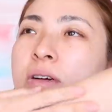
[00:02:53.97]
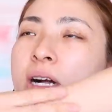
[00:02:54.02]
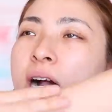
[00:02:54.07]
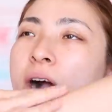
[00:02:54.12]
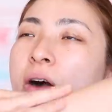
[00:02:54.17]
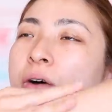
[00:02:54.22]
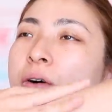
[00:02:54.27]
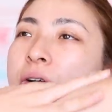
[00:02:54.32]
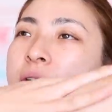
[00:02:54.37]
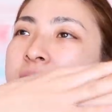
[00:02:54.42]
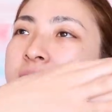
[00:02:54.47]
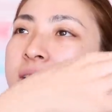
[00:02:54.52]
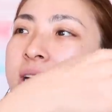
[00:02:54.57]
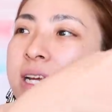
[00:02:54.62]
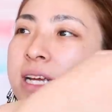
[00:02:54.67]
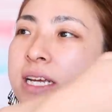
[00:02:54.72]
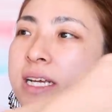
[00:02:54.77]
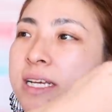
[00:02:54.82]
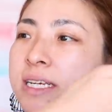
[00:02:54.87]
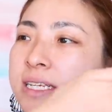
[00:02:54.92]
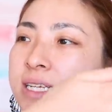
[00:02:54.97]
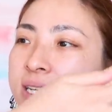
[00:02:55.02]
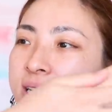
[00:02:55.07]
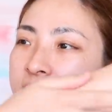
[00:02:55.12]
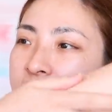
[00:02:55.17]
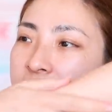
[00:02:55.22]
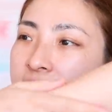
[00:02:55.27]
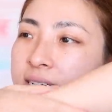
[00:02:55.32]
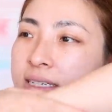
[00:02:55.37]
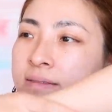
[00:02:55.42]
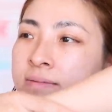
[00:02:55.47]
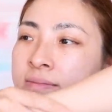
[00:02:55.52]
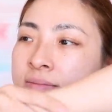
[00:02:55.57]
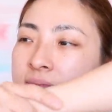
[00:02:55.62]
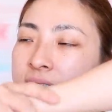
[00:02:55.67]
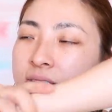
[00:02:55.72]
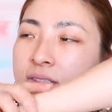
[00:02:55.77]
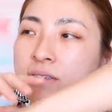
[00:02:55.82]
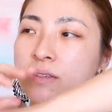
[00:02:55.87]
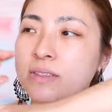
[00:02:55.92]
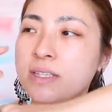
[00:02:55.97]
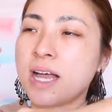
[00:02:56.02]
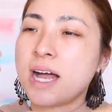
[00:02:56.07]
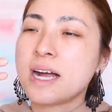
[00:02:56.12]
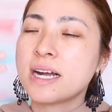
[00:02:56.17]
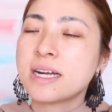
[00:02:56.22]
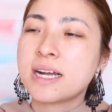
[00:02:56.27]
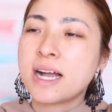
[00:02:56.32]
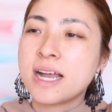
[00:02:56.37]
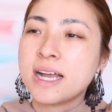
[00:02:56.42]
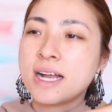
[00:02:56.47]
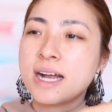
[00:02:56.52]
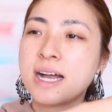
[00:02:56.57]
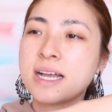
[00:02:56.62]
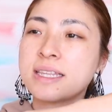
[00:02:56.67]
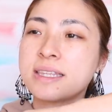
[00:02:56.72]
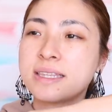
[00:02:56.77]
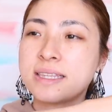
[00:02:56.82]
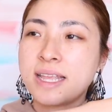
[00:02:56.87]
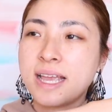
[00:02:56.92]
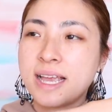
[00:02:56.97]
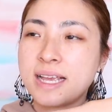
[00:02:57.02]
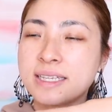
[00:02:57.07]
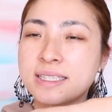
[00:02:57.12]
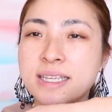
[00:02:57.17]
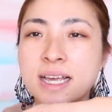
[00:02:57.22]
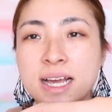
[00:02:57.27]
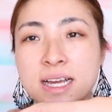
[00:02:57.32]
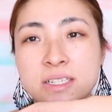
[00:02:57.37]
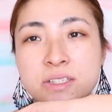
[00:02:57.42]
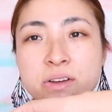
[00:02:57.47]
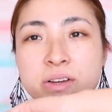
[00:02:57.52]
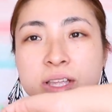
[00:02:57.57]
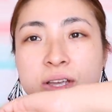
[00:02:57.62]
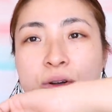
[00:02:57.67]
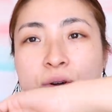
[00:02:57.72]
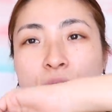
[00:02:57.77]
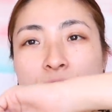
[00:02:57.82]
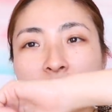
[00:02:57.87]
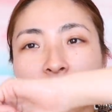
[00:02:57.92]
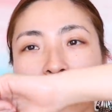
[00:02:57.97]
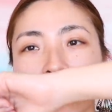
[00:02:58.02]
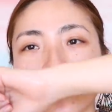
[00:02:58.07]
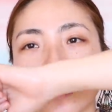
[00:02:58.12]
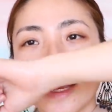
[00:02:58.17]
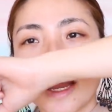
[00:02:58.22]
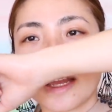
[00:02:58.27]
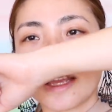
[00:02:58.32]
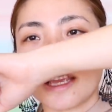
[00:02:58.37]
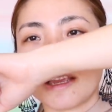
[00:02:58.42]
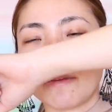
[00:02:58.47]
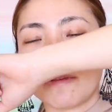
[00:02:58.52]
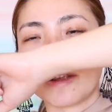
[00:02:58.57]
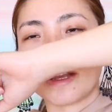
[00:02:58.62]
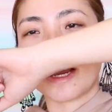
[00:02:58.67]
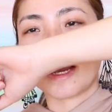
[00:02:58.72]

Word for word: 香りにこう段階があって最初はねコットンキャンディーみ